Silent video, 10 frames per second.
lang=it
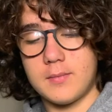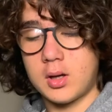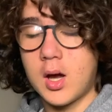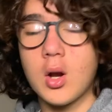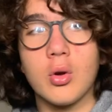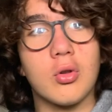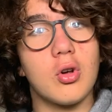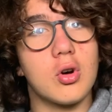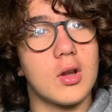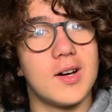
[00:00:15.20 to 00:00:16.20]
che non so
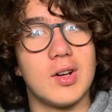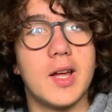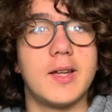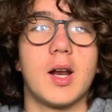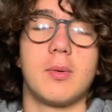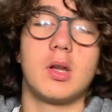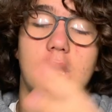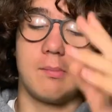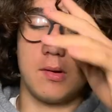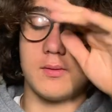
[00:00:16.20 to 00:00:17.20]
cosa voglia dire quindi
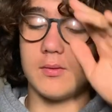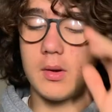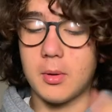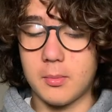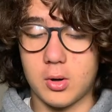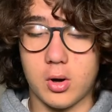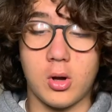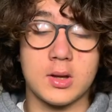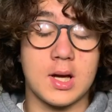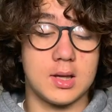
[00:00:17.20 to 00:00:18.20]
non proporrò
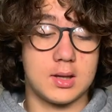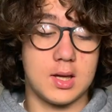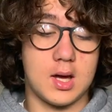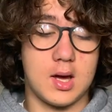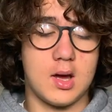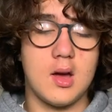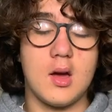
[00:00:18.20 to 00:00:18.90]
tante